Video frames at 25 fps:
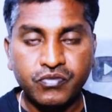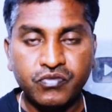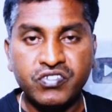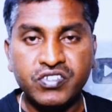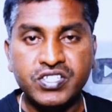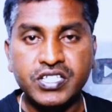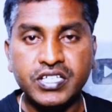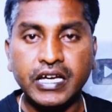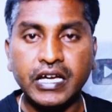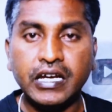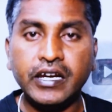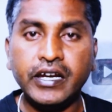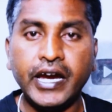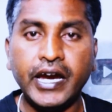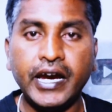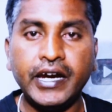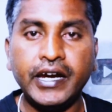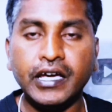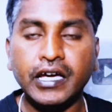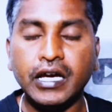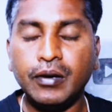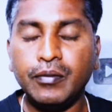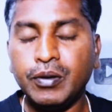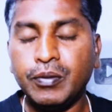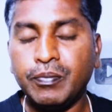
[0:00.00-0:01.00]
ఫిజికల్
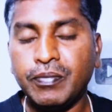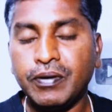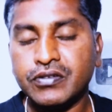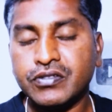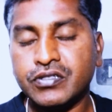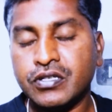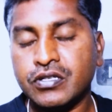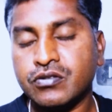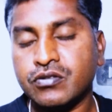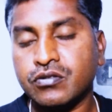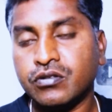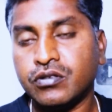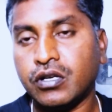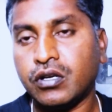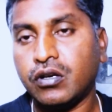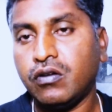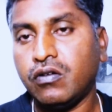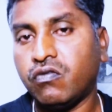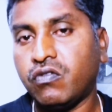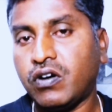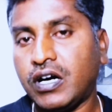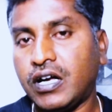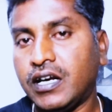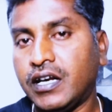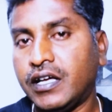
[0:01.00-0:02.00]
హ్యాండిక్యాప్డ్ పర్సన్స్ ఉంటారో
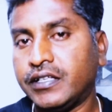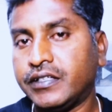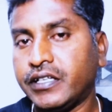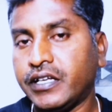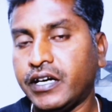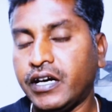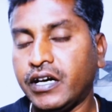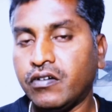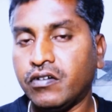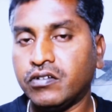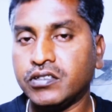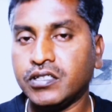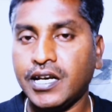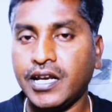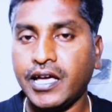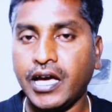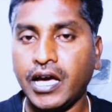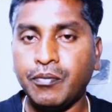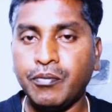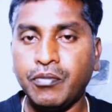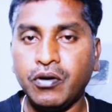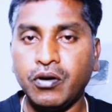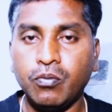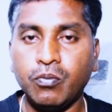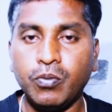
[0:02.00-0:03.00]
వాళ్ళైతే రెండు వందల
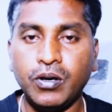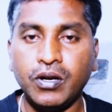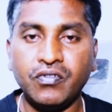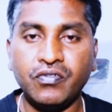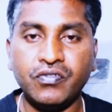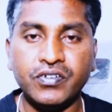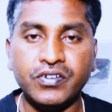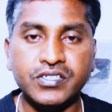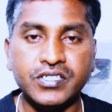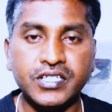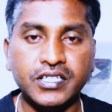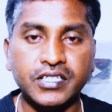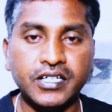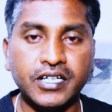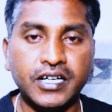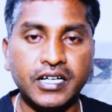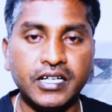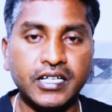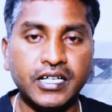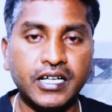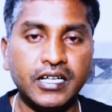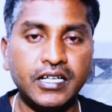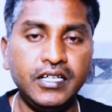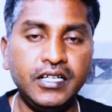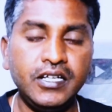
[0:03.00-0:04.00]
యాభై రూపాయలు ఫీజు అయితే
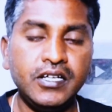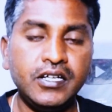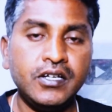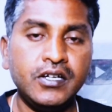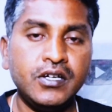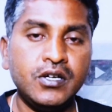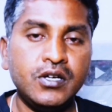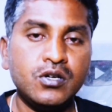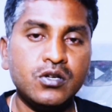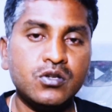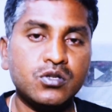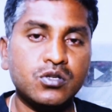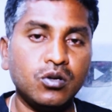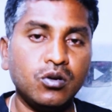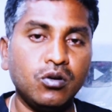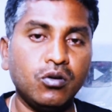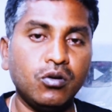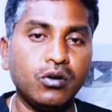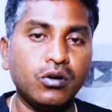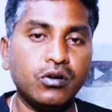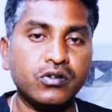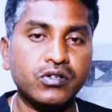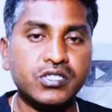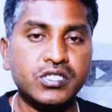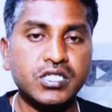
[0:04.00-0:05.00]
కట్టాలి సో
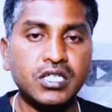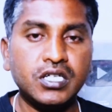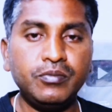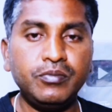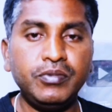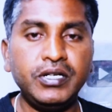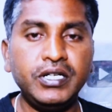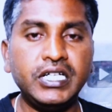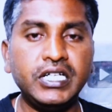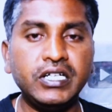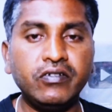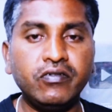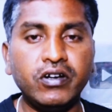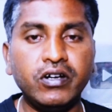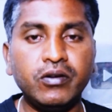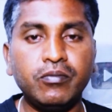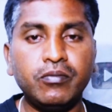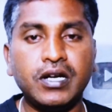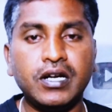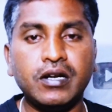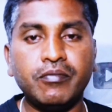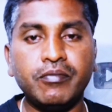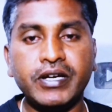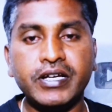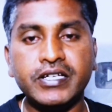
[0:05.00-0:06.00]
సిబిటీ వన్
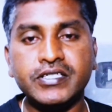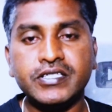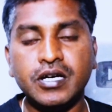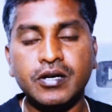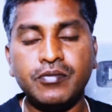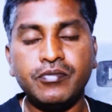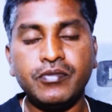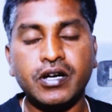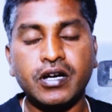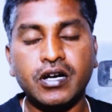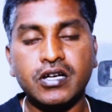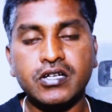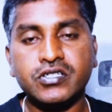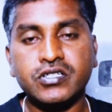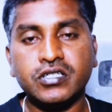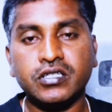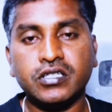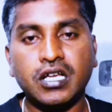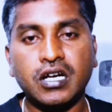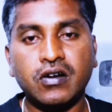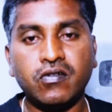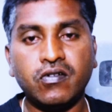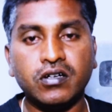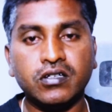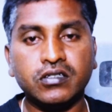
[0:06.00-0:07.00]
మనం ఎగ్జామ్ రాసిన
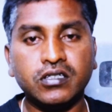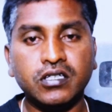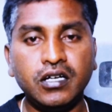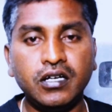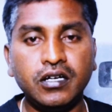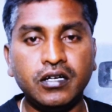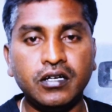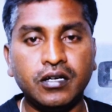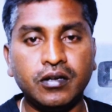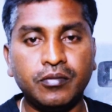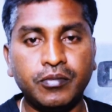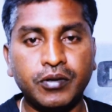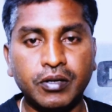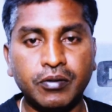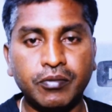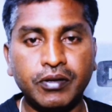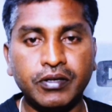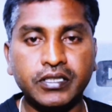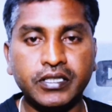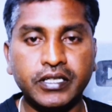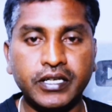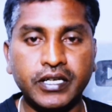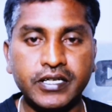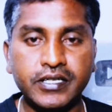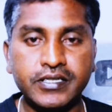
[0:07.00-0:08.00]
తర్వాత
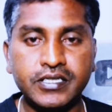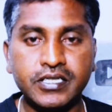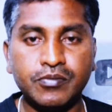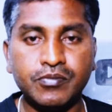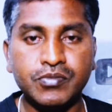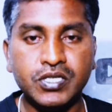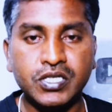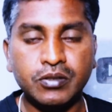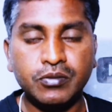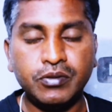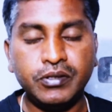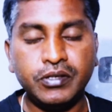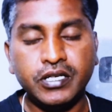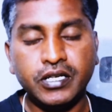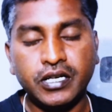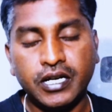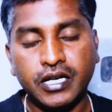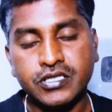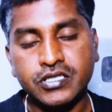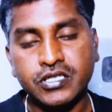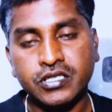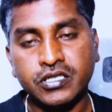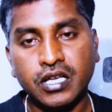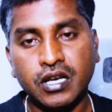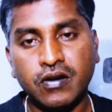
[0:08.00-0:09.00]
మనమైతే ఎగ్జామ్ సిబిటీ
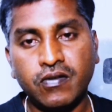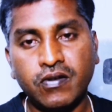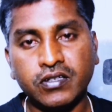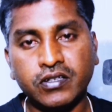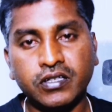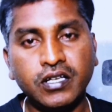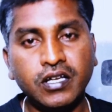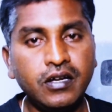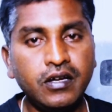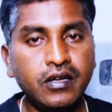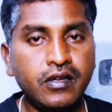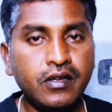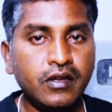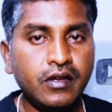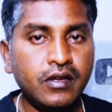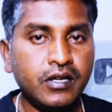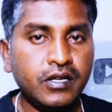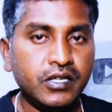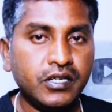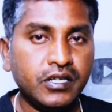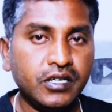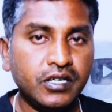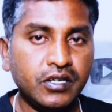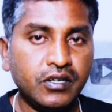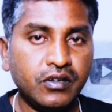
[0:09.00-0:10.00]
రాసిన తర్వాత
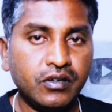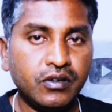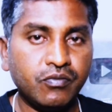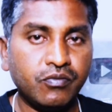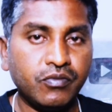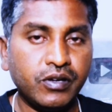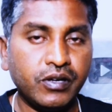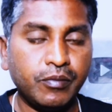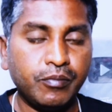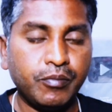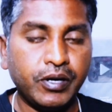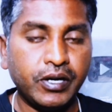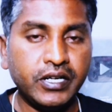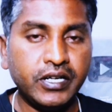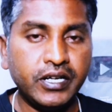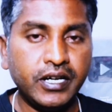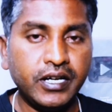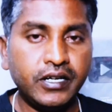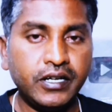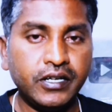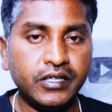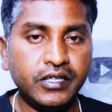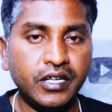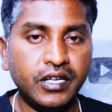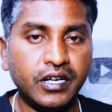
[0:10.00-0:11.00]
ఈ మనీ
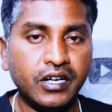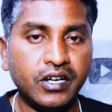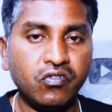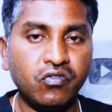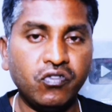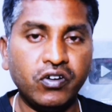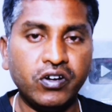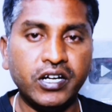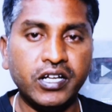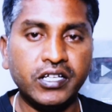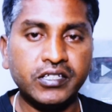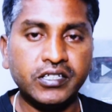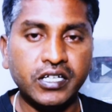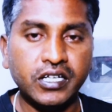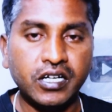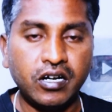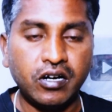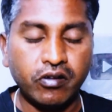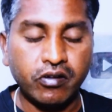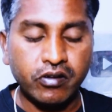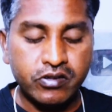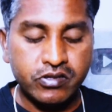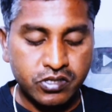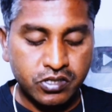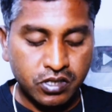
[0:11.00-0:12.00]
అనేది రీఫండ్ అయితే
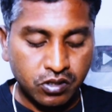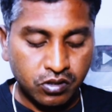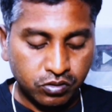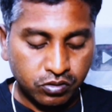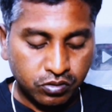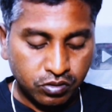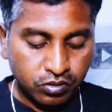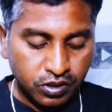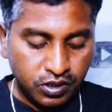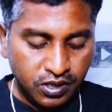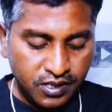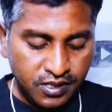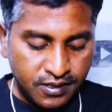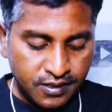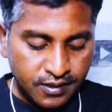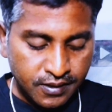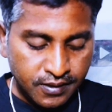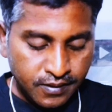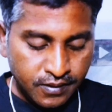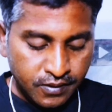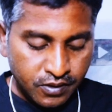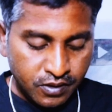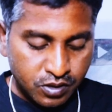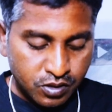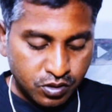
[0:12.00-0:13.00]
కావడం జరుగుతుంది
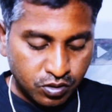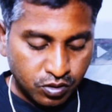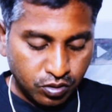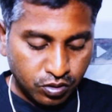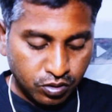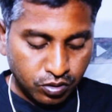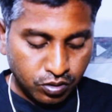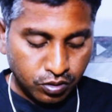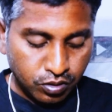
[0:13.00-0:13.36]
సో